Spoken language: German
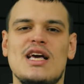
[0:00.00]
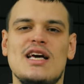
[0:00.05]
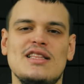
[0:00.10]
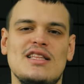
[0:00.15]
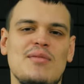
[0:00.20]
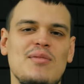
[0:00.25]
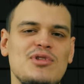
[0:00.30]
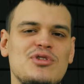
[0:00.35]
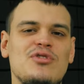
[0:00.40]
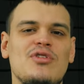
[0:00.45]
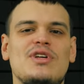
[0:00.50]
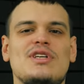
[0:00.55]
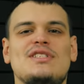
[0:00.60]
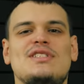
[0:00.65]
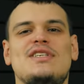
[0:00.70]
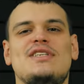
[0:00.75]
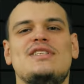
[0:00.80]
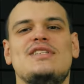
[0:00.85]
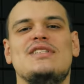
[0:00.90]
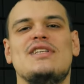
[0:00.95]
Damit können
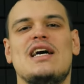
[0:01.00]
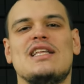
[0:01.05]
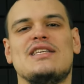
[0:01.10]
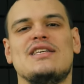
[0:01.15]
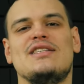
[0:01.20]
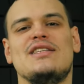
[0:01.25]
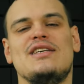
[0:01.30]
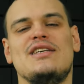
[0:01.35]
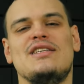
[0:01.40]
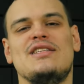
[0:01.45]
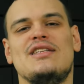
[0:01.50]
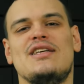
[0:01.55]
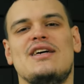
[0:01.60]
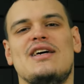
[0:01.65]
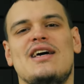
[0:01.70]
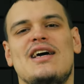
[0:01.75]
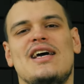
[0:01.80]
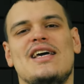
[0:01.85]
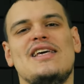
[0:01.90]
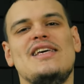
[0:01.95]
Sie die Daten in
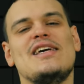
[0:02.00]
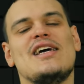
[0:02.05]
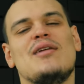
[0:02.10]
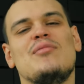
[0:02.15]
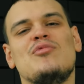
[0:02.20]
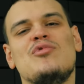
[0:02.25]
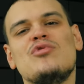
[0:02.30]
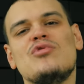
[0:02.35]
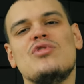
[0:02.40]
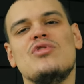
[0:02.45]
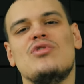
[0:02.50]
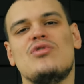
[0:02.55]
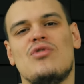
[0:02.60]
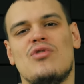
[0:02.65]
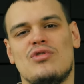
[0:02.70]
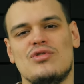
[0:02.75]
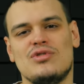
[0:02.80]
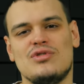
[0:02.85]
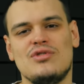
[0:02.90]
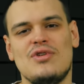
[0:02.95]
Ihrem
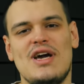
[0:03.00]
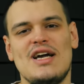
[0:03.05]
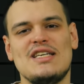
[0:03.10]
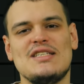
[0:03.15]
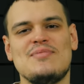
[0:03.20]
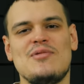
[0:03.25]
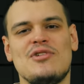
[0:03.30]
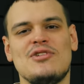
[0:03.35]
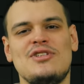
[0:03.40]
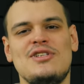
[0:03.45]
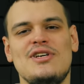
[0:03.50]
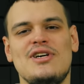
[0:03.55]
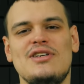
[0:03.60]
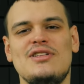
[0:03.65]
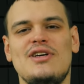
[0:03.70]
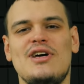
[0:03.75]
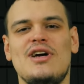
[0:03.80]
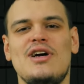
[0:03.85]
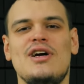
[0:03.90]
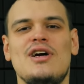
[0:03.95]
Google-Konto
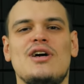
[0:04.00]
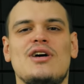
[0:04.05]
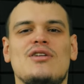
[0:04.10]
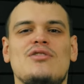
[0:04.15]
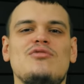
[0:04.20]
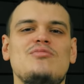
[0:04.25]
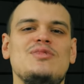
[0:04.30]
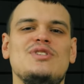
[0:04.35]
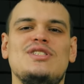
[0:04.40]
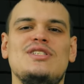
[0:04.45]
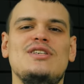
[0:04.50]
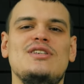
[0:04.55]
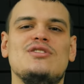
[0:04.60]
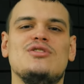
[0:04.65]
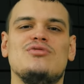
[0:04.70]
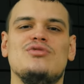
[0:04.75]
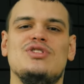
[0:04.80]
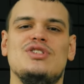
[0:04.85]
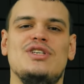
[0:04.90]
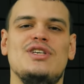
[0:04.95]
exportieren, um sie
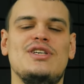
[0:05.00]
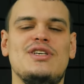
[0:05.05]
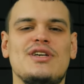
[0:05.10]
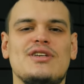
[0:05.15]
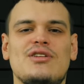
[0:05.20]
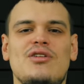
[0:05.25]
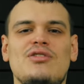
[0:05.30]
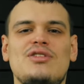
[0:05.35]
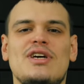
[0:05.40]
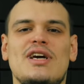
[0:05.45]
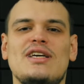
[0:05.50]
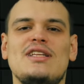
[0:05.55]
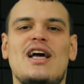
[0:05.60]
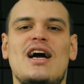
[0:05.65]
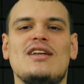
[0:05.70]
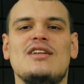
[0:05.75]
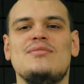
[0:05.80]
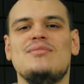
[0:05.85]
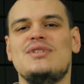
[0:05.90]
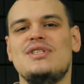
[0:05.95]
zu sichern oder in
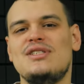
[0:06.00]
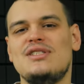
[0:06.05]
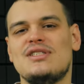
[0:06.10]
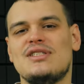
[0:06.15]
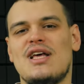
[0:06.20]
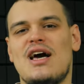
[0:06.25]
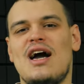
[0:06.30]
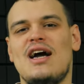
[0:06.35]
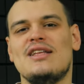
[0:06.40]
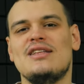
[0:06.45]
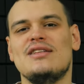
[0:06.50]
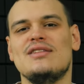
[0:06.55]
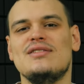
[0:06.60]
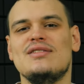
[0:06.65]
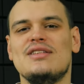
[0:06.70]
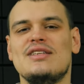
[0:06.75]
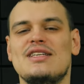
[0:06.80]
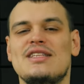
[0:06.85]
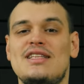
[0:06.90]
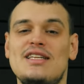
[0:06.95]
einem Dienst
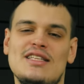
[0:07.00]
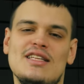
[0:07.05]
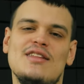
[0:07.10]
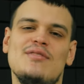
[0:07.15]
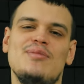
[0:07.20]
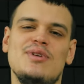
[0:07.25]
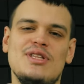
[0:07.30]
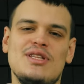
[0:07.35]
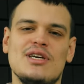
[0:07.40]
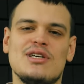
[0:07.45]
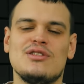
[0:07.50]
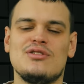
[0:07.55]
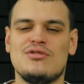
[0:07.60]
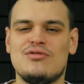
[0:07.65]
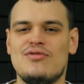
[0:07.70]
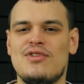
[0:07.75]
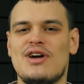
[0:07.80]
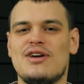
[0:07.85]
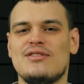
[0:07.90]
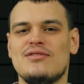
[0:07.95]
einen Drittanbieters
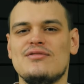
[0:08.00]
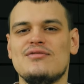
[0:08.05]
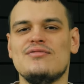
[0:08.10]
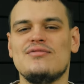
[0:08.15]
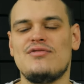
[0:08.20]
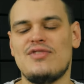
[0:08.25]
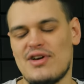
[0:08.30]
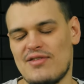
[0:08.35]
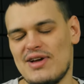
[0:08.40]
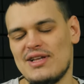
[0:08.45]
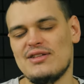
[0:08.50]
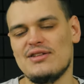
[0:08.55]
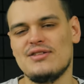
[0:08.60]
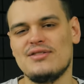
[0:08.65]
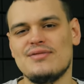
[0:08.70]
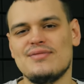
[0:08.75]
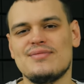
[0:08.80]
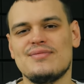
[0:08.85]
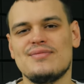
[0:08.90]
zu verwenden.